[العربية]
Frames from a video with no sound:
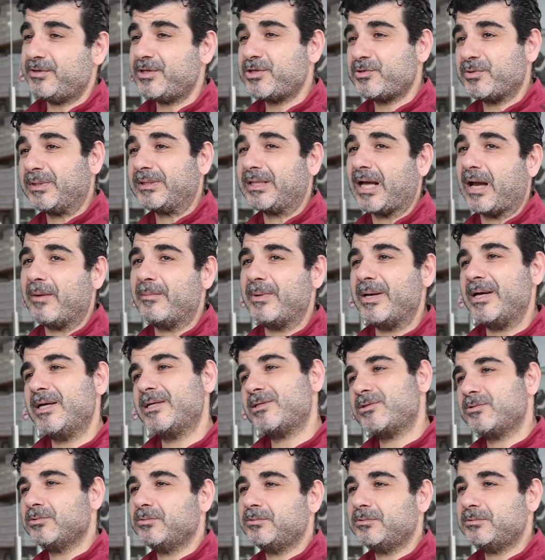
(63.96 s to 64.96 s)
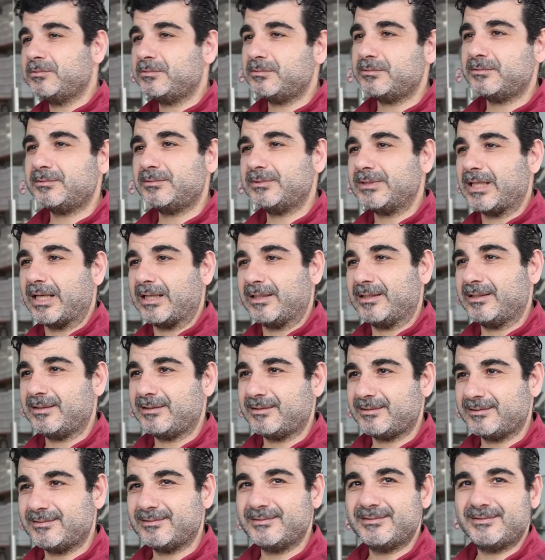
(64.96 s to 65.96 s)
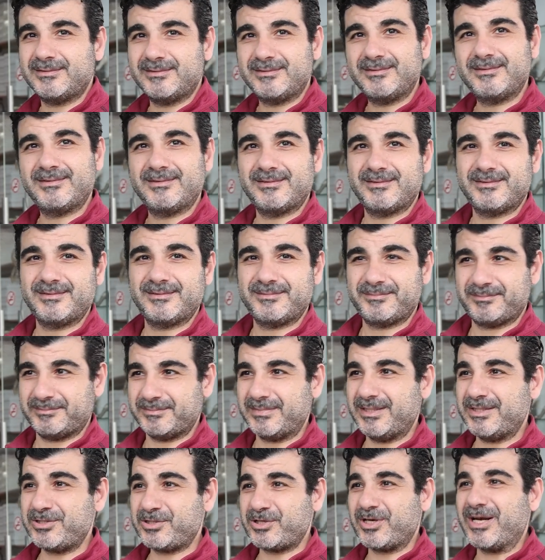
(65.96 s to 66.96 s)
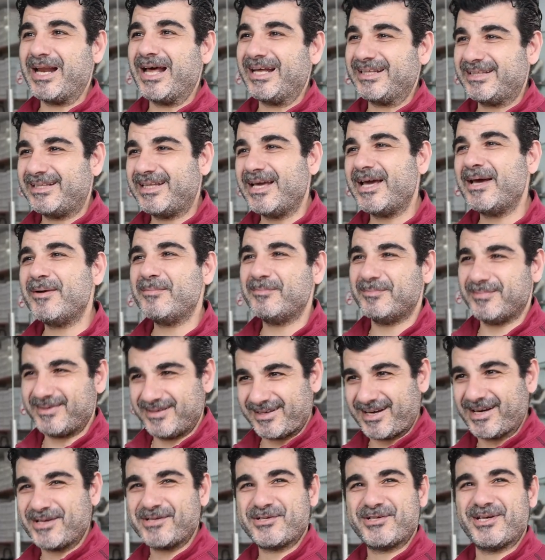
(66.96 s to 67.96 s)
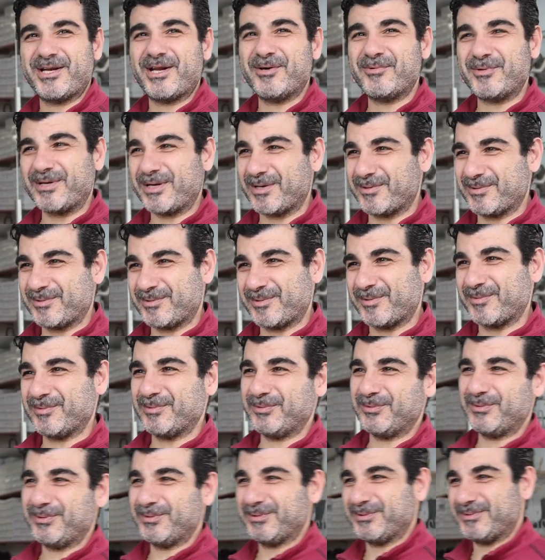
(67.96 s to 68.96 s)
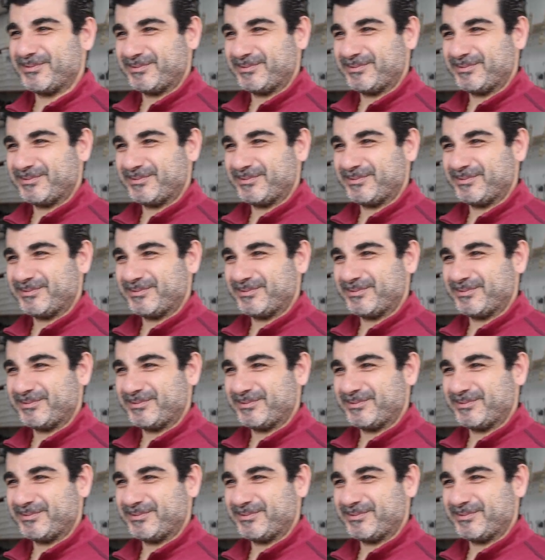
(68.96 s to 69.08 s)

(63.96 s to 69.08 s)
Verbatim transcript: في شويه حماس ويعني اجوا لقدام عشرة لورا مثل ما بيقولوا